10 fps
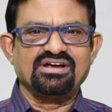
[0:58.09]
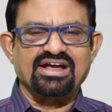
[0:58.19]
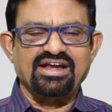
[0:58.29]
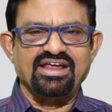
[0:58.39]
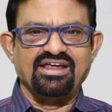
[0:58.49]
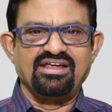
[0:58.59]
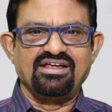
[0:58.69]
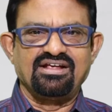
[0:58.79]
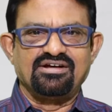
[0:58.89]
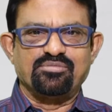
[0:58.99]
కానీ
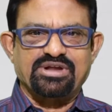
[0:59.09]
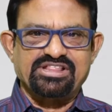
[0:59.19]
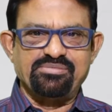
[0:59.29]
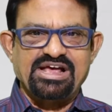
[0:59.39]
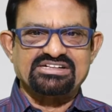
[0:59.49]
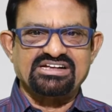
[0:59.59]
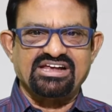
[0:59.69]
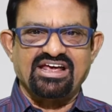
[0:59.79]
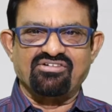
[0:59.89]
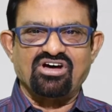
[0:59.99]
ప్రతి మ్యాచ్
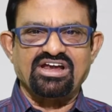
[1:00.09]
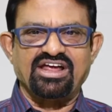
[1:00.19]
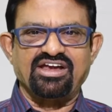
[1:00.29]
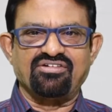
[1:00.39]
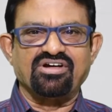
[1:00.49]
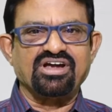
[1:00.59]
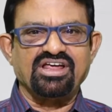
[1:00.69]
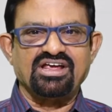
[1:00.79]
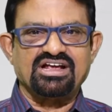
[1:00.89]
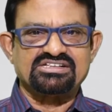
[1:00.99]
గెలవాలి అనేటువంటి
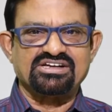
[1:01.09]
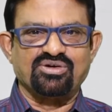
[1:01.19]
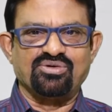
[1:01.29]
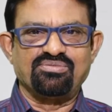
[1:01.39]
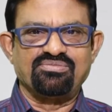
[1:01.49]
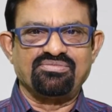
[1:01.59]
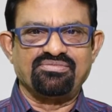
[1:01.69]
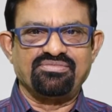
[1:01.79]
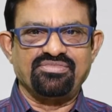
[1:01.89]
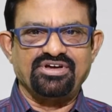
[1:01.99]
కసిలో
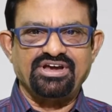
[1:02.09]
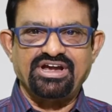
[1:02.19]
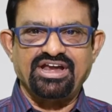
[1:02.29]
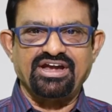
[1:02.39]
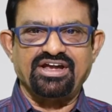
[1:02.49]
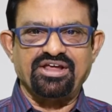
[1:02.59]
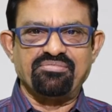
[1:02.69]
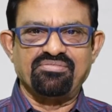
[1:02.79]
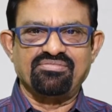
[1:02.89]
ఇండియన్ టీం